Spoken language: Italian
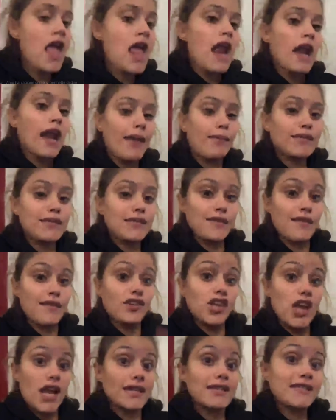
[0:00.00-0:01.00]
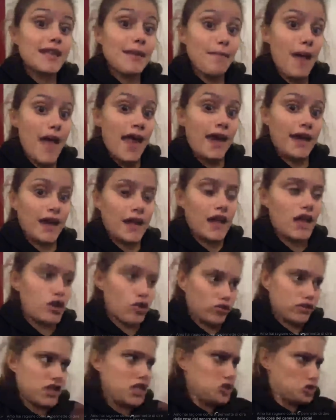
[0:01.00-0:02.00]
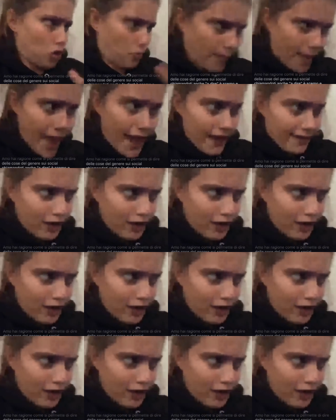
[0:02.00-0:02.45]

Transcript: lei mi scriveva Jenny stai bene e io sì sto bene,